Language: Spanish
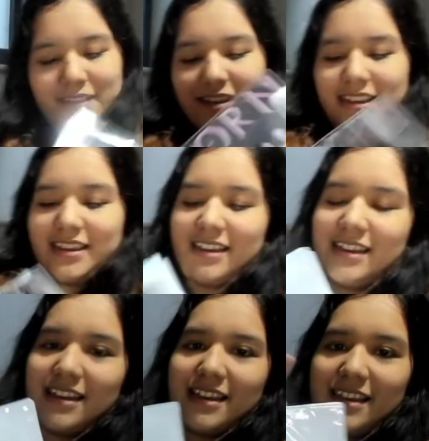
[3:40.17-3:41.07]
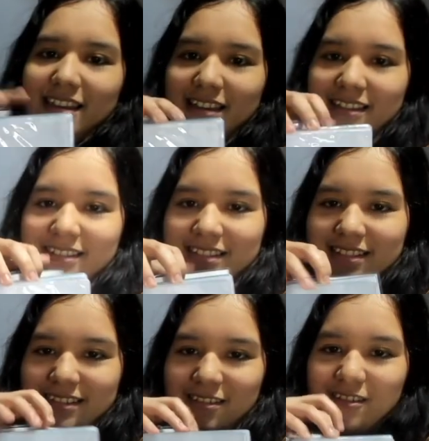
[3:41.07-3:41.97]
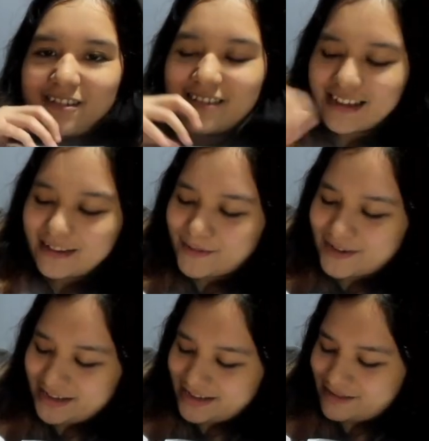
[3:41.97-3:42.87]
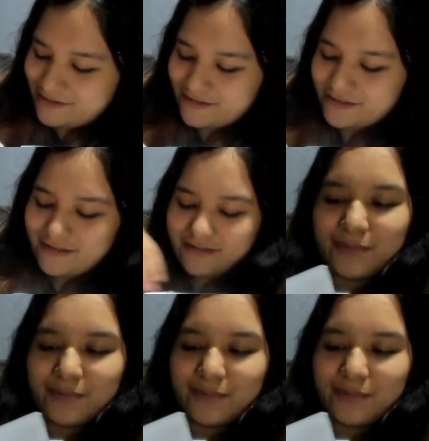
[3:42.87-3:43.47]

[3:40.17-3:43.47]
¡Yeah! ¡Oh, qué bonito!